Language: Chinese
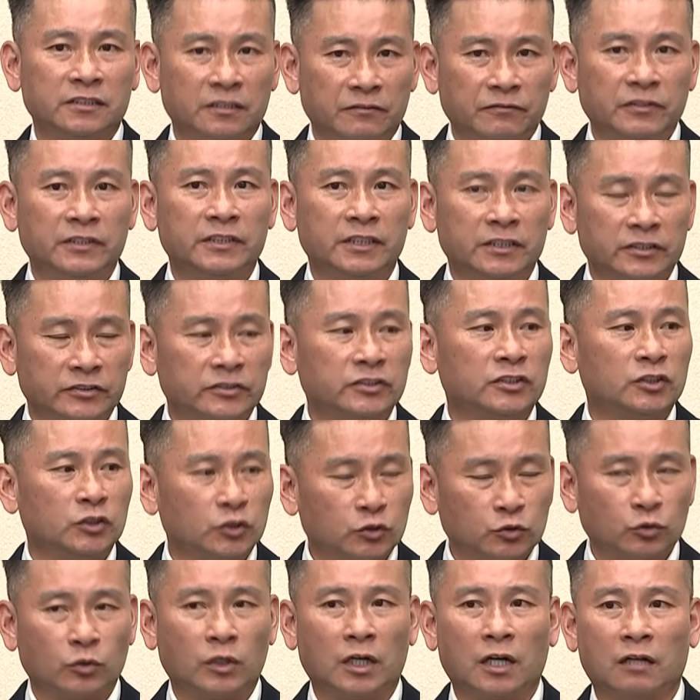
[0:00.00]
己的分内的事
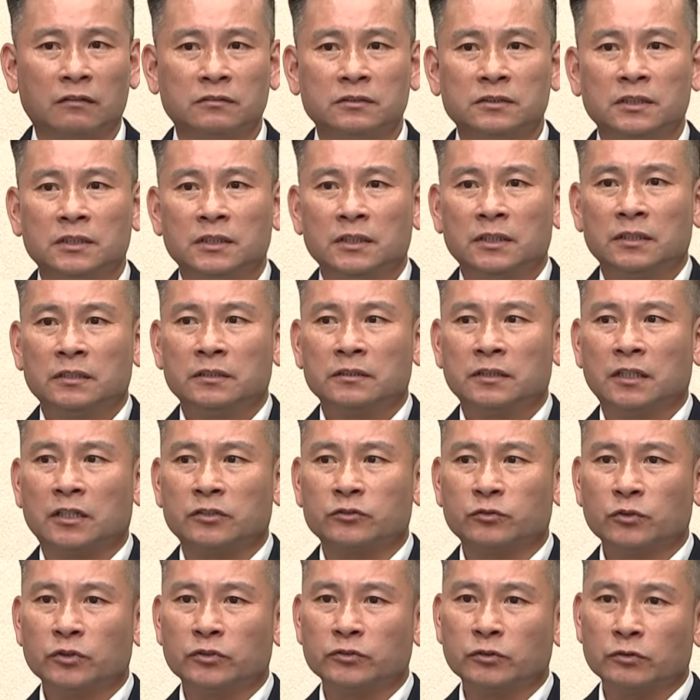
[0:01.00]
情做好。那
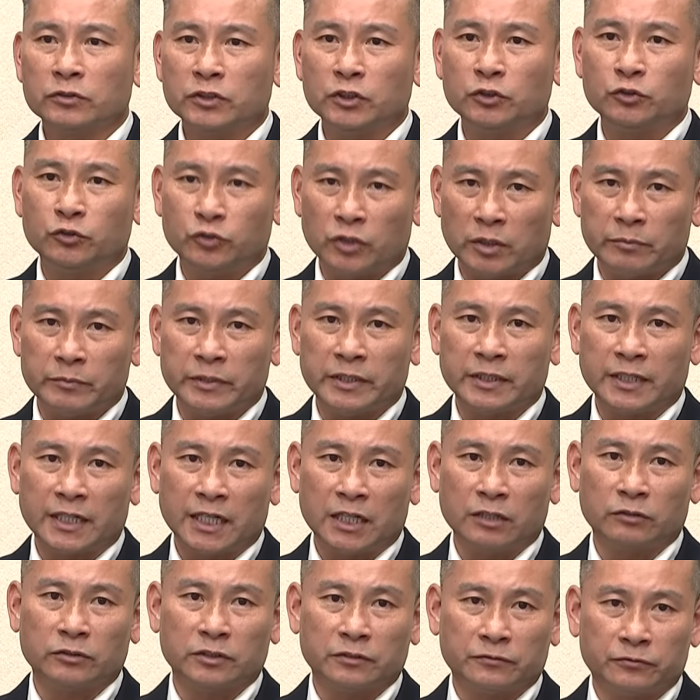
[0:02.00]
所有中信选民
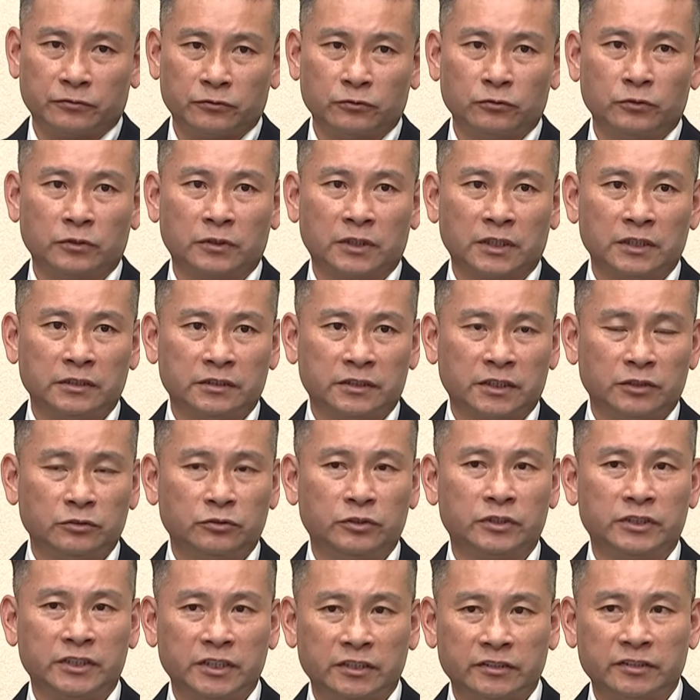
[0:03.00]
该有的服务跟争
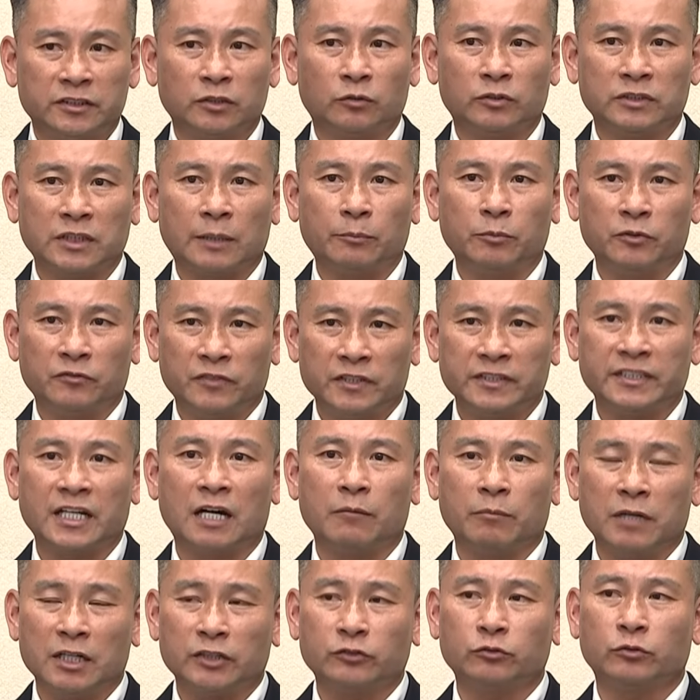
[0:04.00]
取建设，我想部分
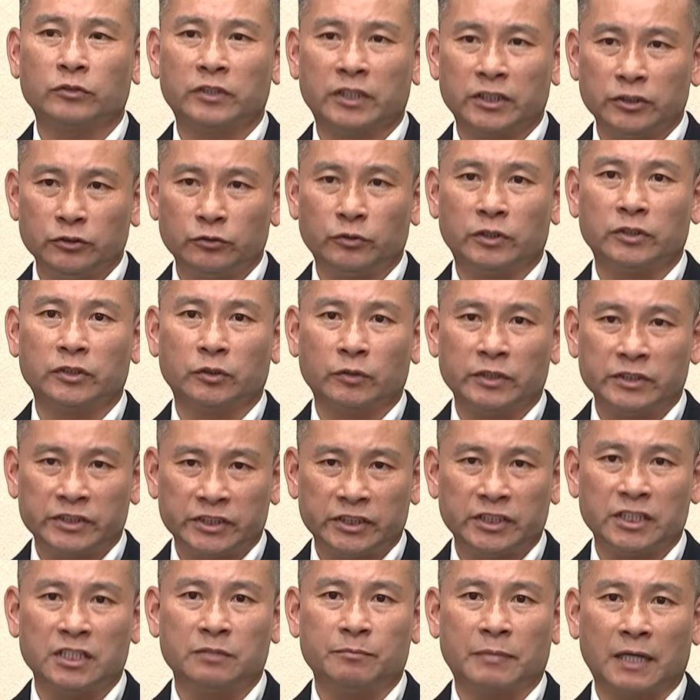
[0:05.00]
党派所有的议员都会
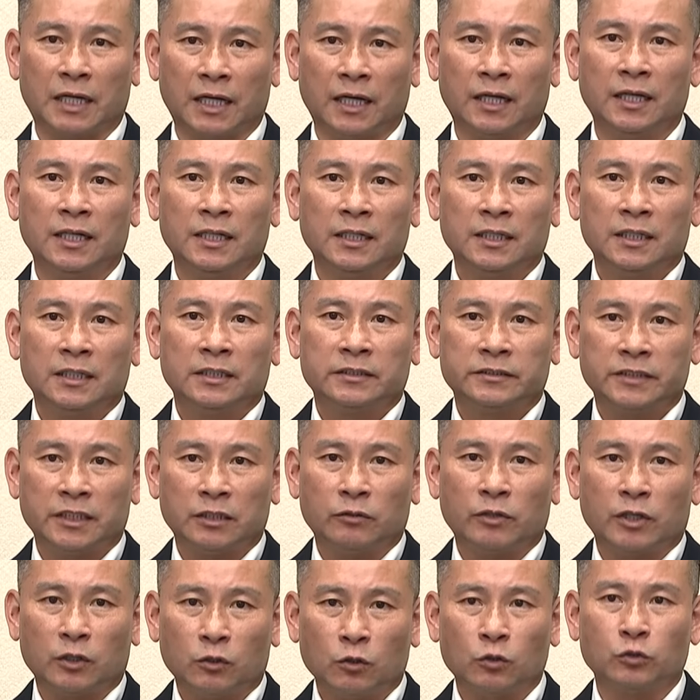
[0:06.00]
尽力把这
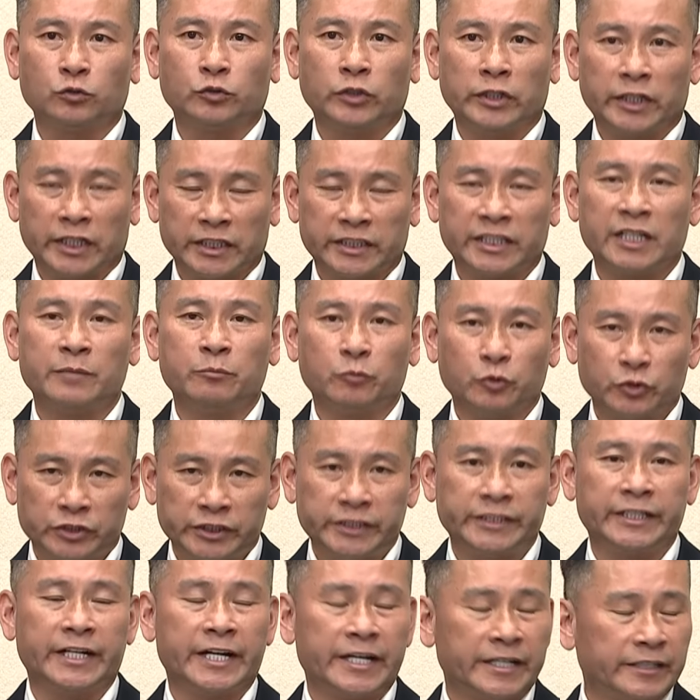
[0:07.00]
一块空缺给填补
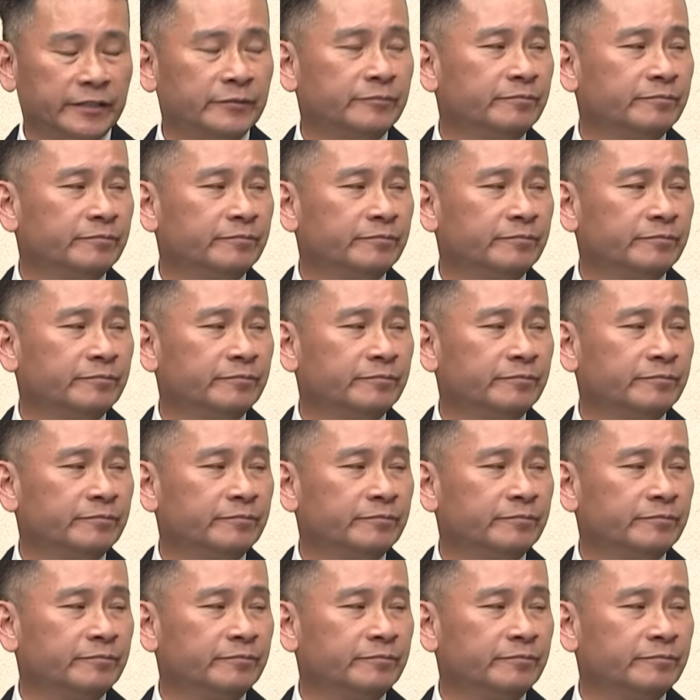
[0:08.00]
起来。